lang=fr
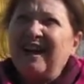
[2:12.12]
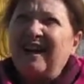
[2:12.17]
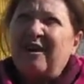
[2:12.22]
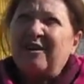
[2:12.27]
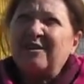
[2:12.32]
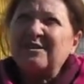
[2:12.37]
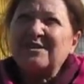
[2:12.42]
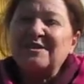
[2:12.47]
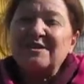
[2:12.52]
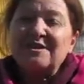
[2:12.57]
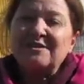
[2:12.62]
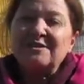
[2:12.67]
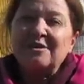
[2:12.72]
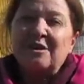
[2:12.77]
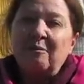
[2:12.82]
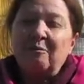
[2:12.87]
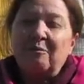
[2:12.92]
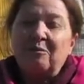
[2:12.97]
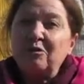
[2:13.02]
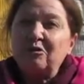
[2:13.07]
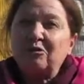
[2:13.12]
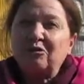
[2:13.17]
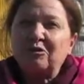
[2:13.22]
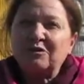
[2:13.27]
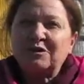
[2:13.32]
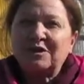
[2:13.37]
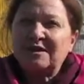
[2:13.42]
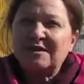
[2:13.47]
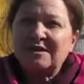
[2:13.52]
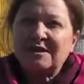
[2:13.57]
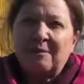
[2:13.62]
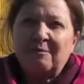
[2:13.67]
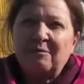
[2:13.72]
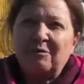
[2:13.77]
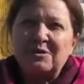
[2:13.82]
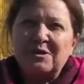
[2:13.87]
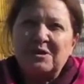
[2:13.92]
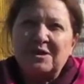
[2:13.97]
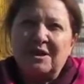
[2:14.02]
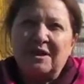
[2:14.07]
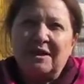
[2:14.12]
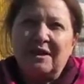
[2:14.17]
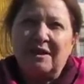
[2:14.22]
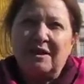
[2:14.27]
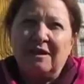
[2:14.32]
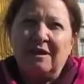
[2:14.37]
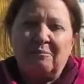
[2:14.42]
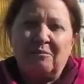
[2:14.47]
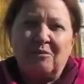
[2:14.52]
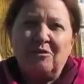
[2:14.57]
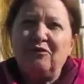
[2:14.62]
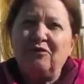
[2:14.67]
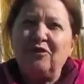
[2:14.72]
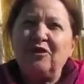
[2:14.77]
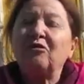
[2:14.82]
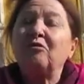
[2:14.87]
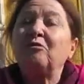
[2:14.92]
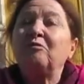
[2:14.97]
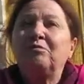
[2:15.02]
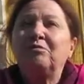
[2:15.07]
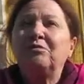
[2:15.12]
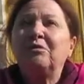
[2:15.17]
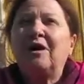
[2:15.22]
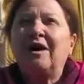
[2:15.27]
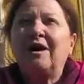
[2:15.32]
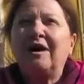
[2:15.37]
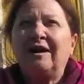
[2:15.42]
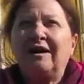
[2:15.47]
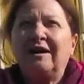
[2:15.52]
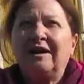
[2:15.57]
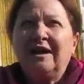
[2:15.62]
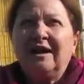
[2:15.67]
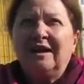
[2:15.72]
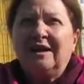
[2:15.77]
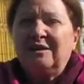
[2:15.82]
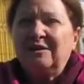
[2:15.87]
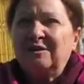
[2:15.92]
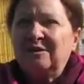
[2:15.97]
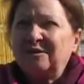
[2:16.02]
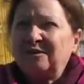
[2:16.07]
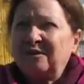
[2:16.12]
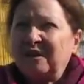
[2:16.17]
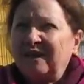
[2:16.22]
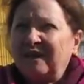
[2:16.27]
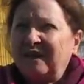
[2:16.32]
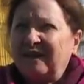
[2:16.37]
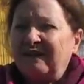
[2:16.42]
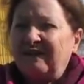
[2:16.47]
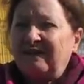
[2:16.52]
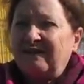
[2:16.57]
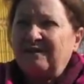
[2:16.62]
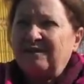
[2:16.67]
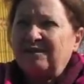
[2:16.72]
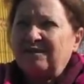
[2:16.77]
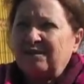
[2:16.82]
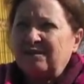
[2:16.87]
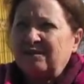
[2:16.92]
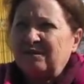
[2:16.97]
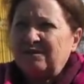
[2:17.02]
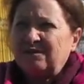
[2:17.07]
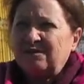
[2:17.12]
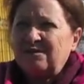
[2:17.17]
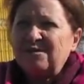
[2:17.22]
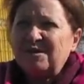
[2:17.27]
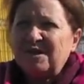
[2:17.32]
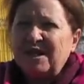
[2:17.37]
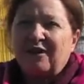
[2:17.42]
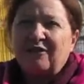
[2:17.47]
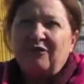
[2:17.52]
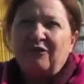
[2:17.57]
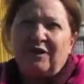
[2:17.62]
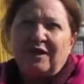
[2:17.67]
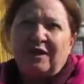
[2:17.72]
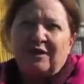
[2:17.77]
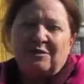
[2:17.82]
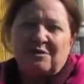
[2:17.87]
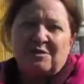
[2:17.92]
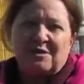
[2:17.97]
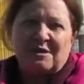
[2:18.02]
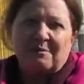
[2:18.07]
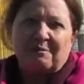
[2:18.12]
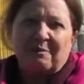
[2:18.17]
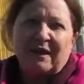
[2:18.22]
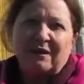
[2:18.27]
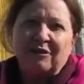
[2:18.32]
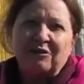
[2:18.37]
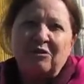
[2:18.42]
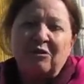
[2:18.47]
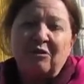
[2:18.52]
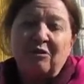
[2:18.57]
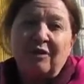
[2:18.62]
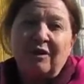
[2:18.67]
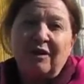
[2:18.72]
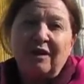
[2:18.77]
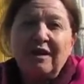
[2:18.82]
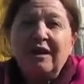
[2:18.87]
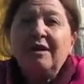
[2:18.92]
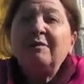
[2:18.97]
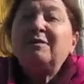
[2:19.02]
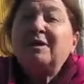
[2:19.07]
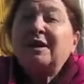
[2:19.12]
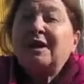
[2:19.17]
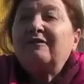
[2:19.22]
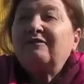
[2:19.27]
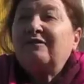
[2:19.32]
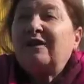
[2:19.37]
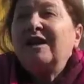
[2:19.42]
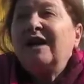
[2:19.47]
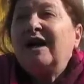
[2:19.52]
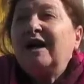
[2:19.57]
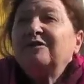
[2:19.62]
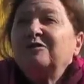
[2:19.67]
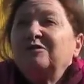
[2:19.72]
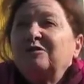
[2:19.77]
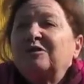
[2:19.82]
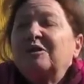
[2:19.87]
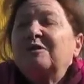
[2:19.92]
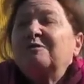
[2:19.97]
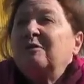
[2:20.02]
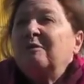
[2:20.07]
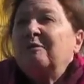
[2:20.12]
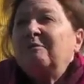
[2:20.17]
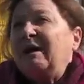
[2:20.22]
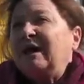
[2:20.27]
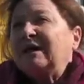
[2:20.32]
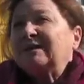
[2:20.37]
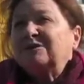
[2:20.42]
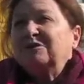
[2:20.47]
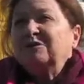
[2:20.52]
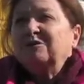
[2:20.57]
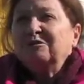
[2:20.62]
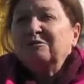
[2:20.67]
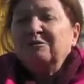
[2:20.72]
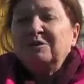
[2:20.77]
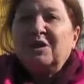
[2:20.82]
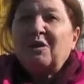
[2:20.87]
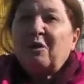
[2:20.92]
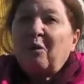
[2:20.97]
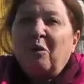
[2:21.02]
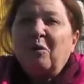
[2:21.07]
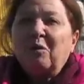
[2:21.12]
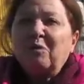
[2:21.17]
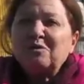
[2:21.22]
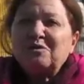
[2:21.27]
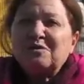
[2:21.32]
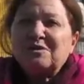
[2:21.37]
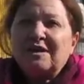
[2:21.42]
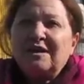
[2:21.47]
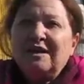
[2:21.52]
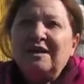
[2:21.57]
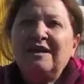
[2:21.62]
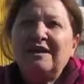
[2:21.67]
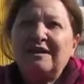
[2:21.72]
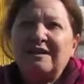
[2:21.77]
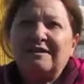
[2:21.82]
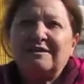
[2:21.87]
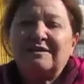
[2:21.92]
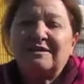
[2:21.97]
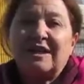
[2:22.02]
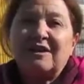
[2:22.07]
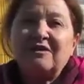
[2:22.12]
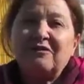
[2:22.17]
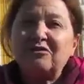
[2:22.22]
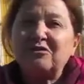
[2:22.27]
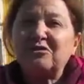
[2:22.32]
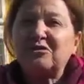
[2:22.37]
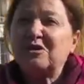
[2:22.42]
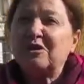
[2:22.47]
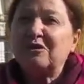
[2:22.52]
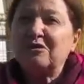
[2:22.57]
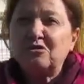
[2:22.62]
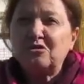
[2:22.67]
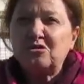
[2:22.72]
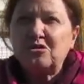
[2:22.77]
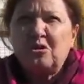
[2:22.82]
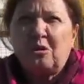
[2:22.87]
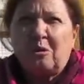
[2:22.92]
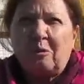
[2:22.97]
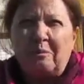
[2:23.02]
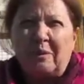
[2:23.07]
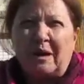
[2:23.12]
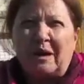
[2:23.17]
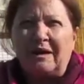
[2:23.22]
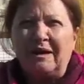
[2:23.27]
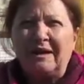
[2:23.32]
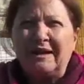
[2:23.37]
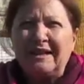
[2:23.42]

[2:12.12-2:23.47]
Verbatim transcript: en se disant plus tôt ça sera posé et plus vite on pourra se servir de ces panneaux. Eh bien voilà, nous sommes en mars 2011 et ça ne fonctionne toujours pas